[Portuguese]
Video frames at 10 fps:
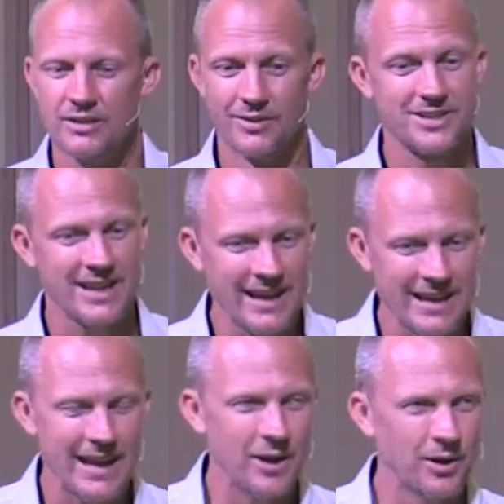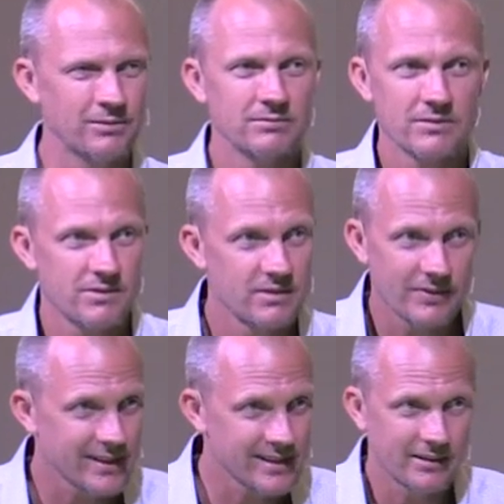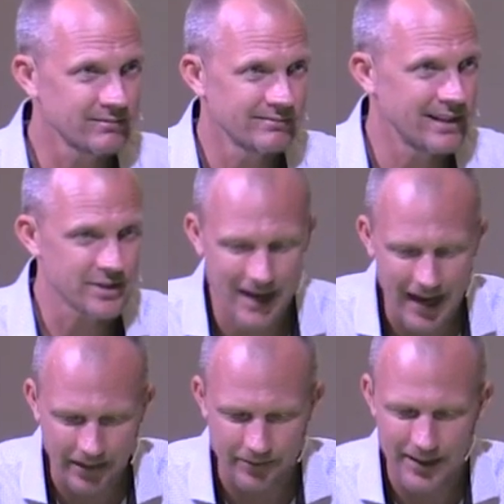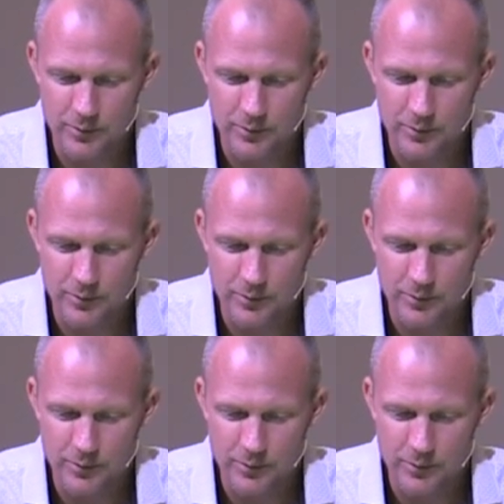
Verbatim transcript: você e eu vai ter enterrado, né?